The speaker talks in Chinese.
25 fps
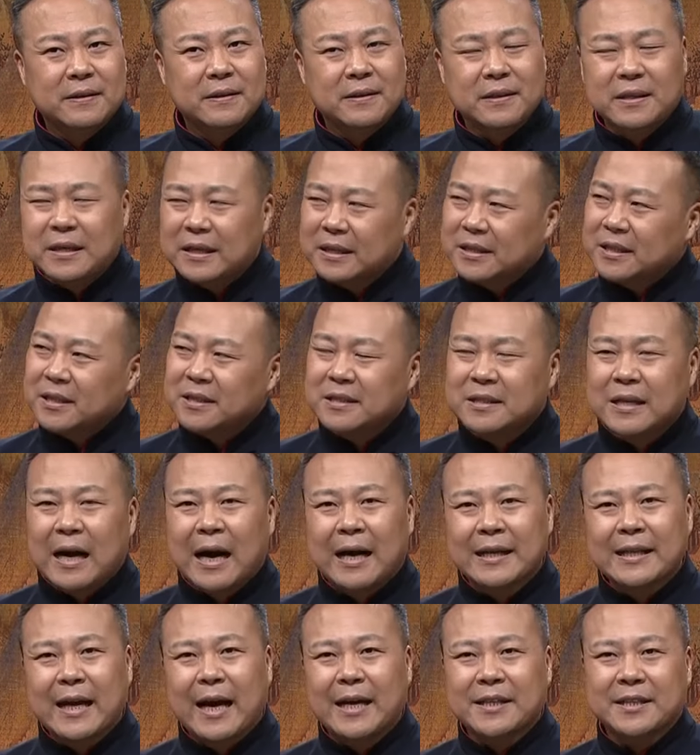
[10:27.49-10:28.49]
已经
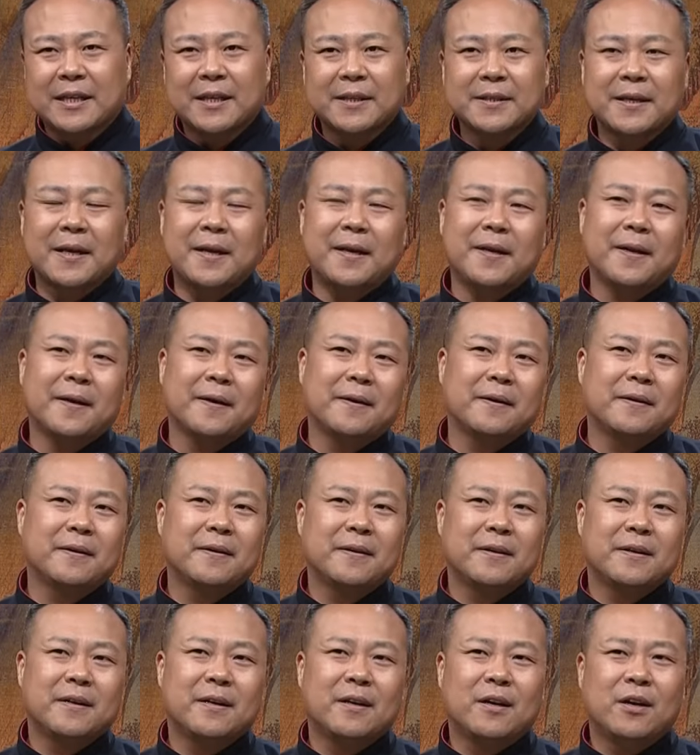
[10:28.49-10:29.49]
长大成人了，
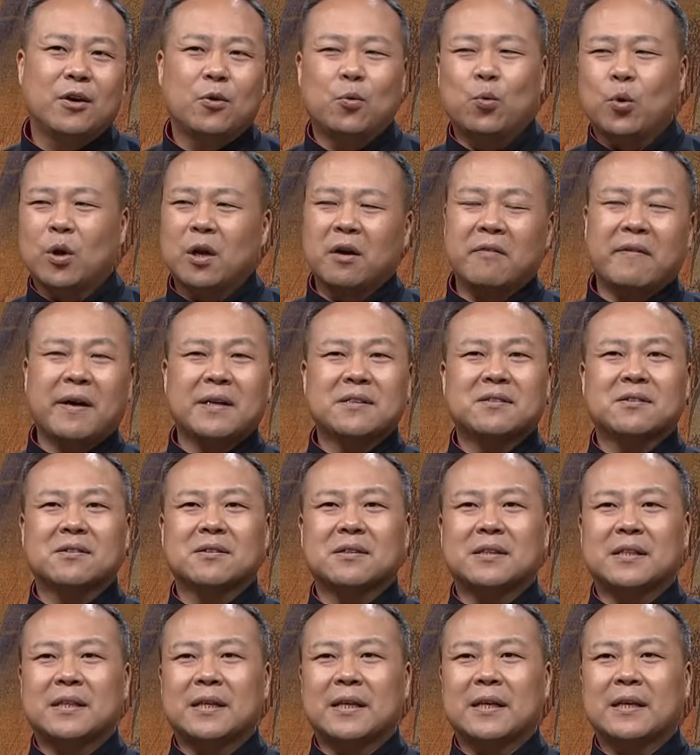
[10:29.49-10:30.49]
武灵王
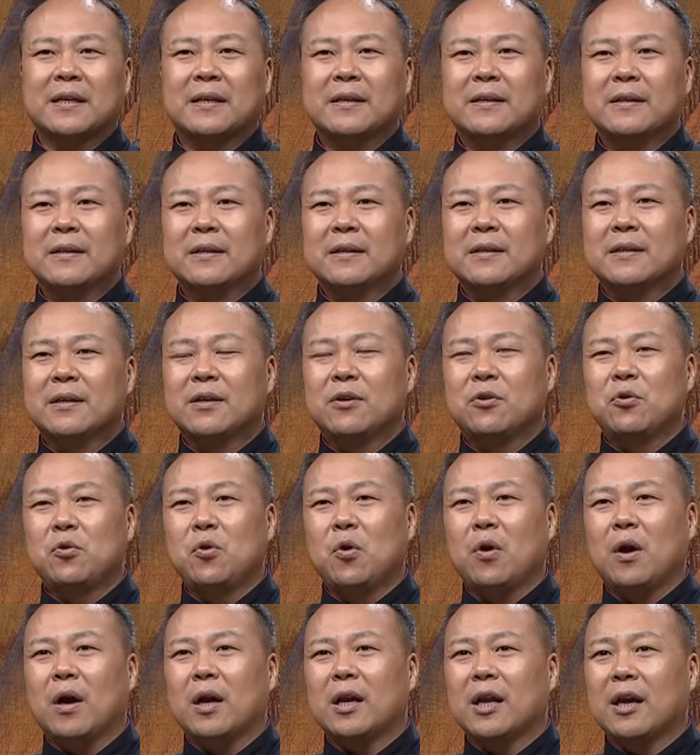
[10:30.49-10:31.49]
自己
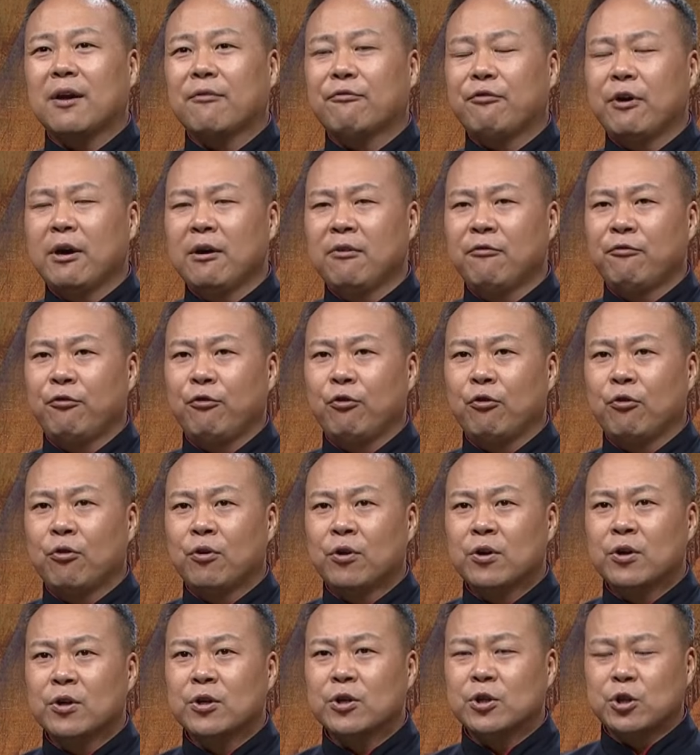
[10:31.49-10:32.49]
阅历丰富，
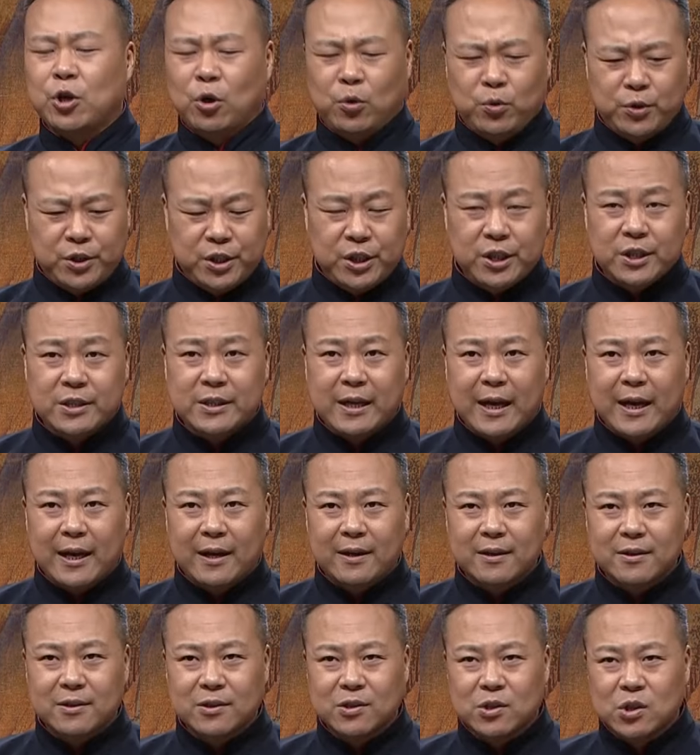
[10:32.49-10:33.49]
尤其在
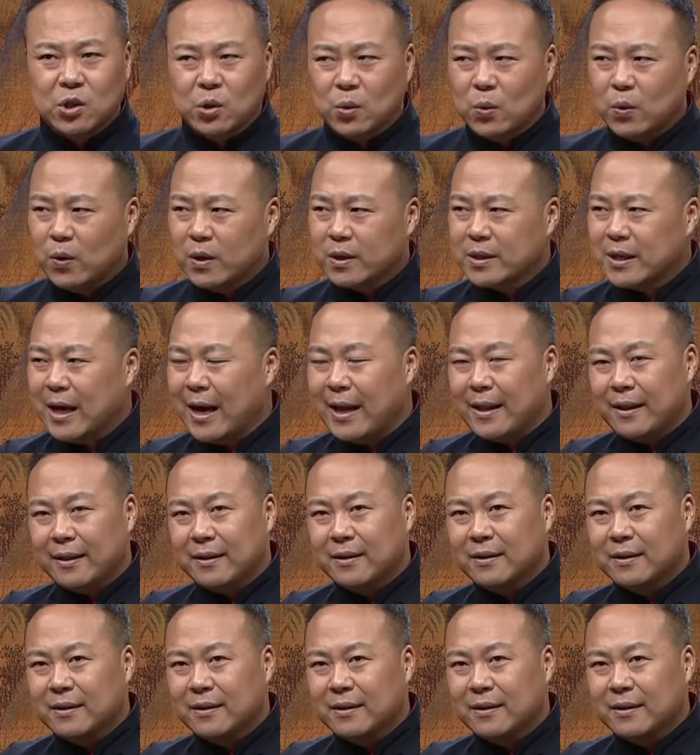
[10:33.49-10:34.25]
作战，